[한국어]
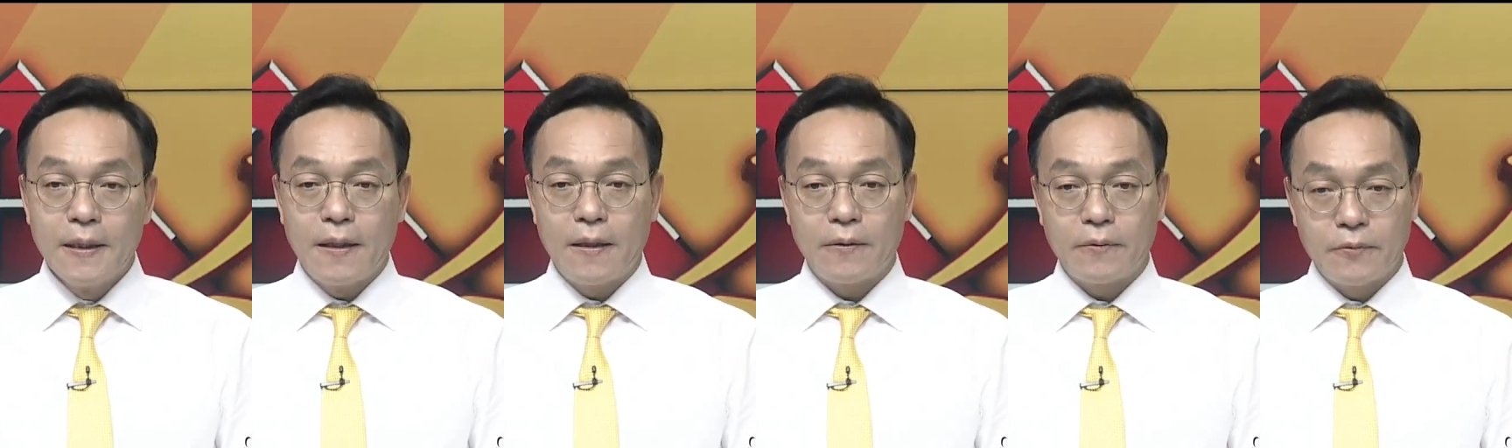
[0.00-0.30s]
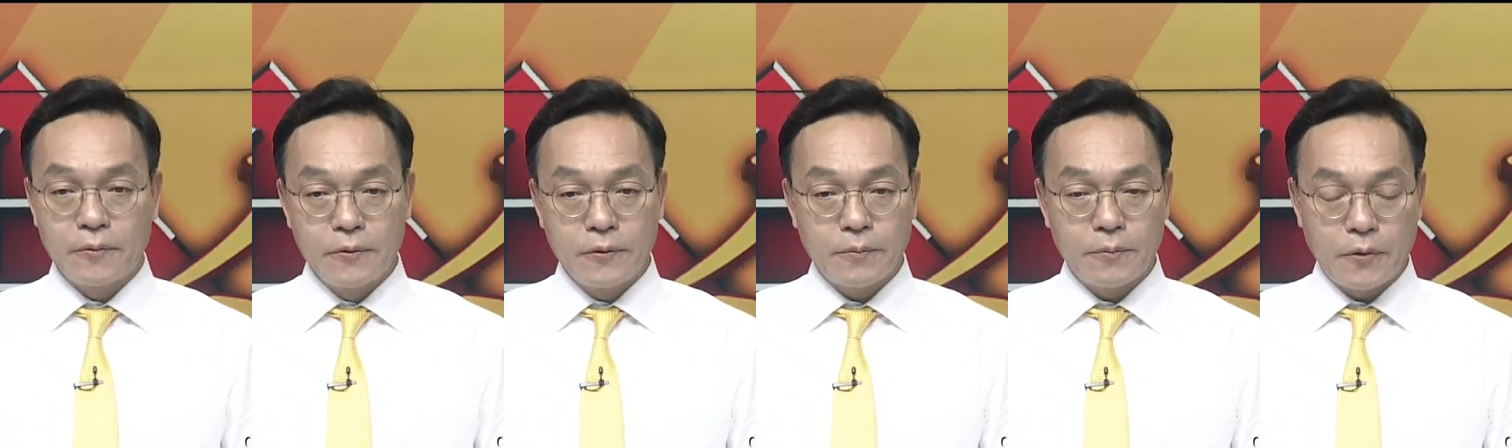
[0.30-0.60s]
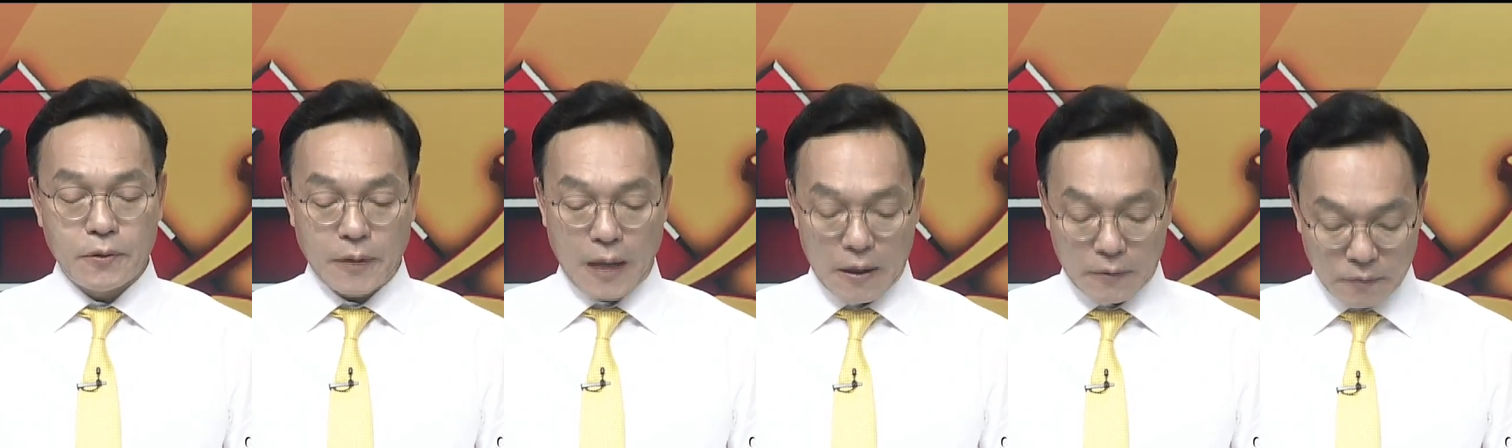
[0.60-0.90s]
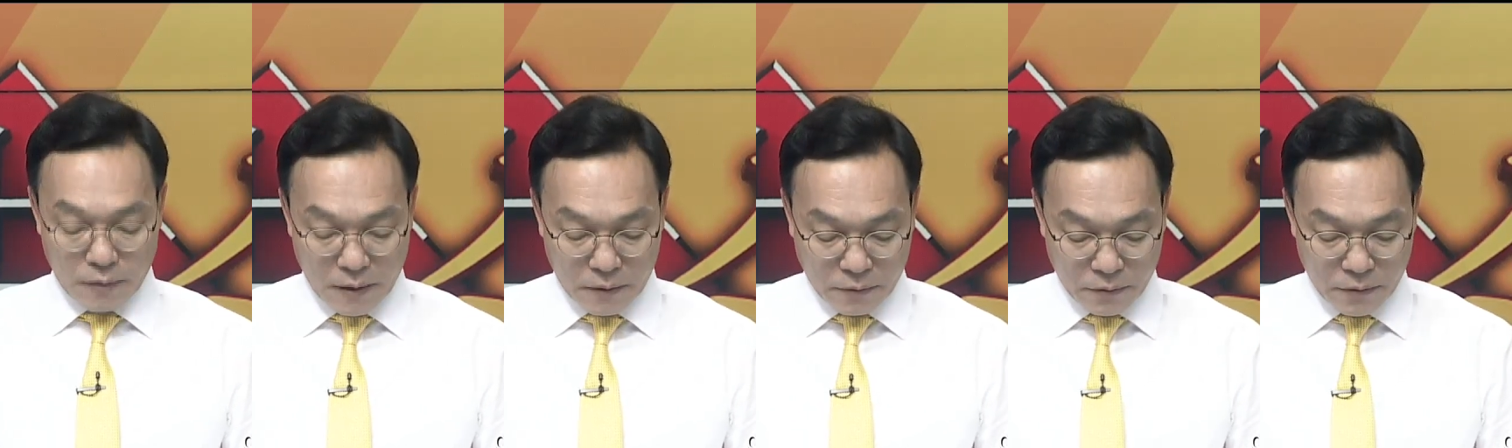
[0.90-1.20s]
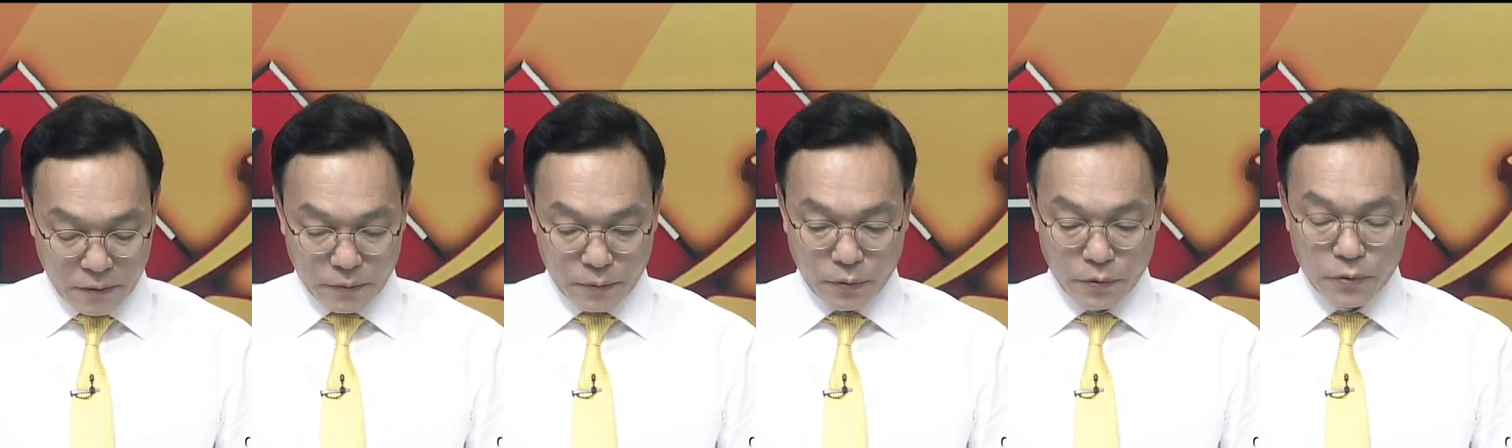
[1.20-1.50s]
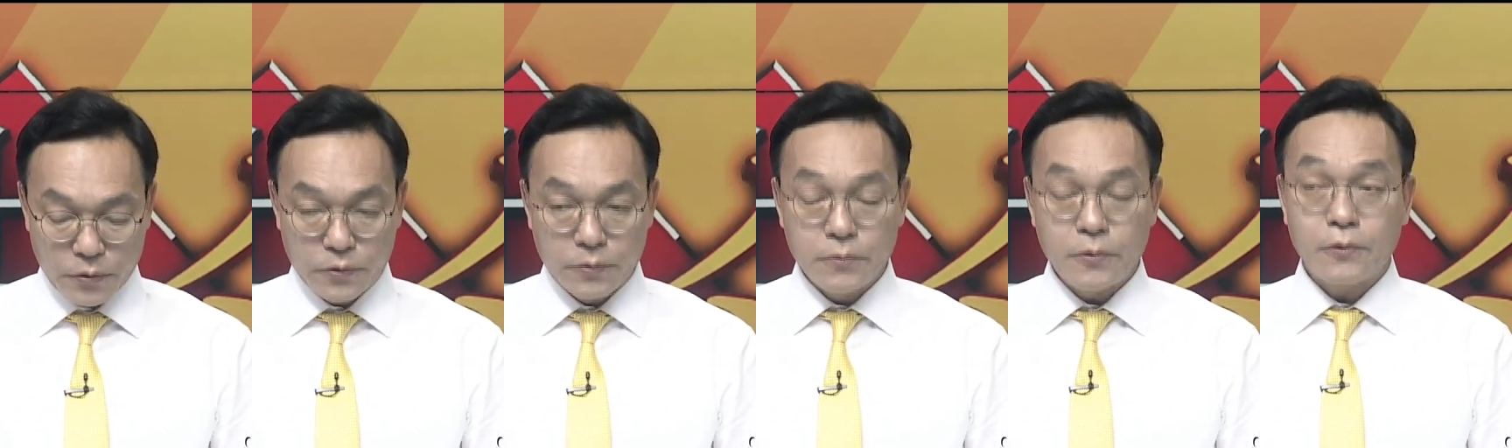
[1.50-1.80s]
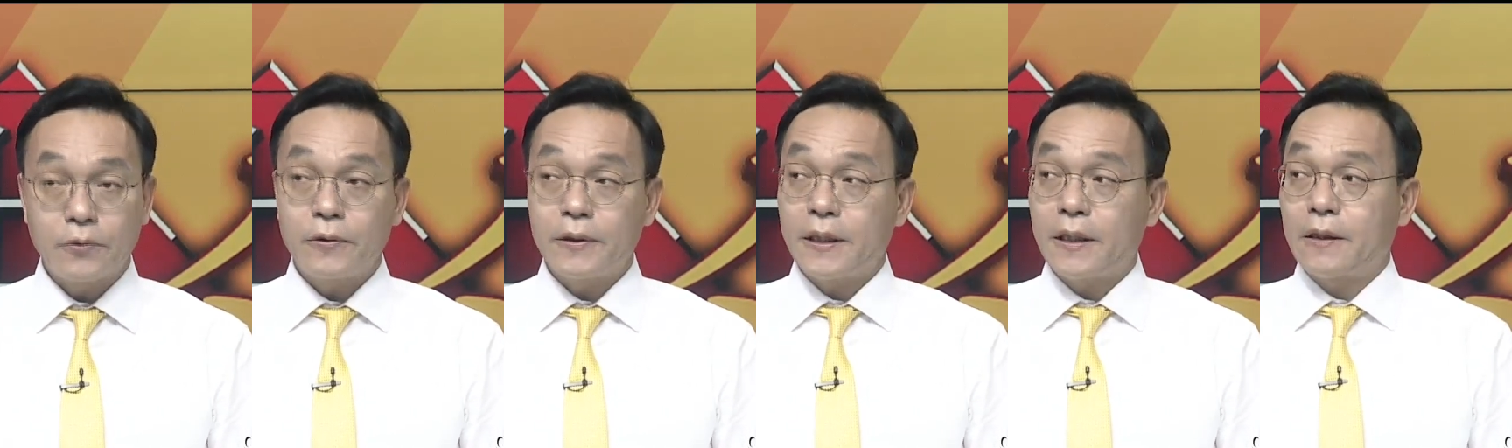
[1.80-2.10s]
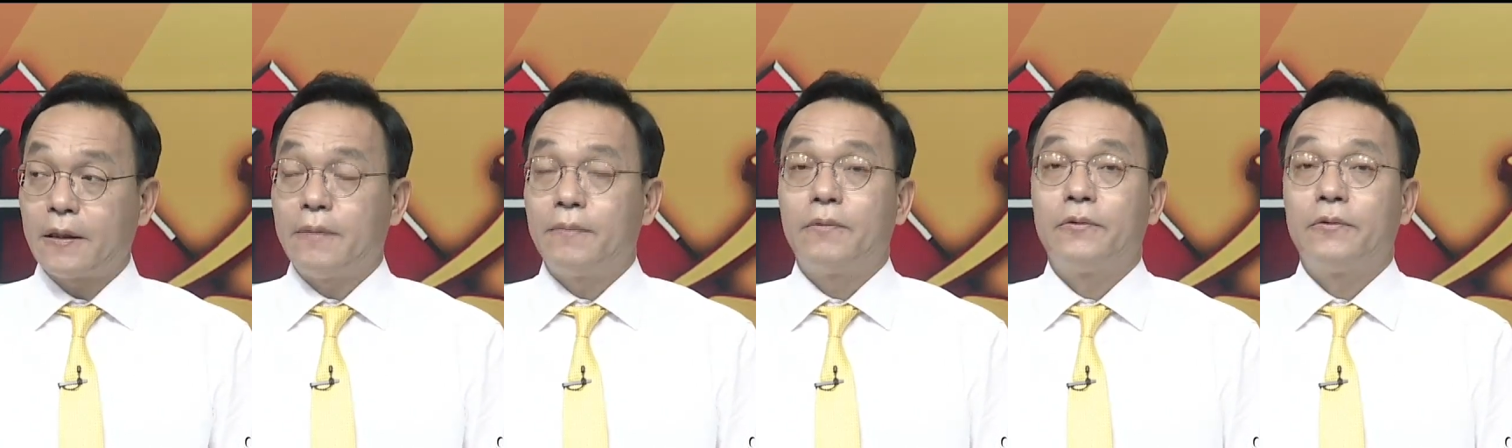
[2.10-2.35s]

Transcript: 그런 종목 갖고 왔고요. 보유 종목들 잠깐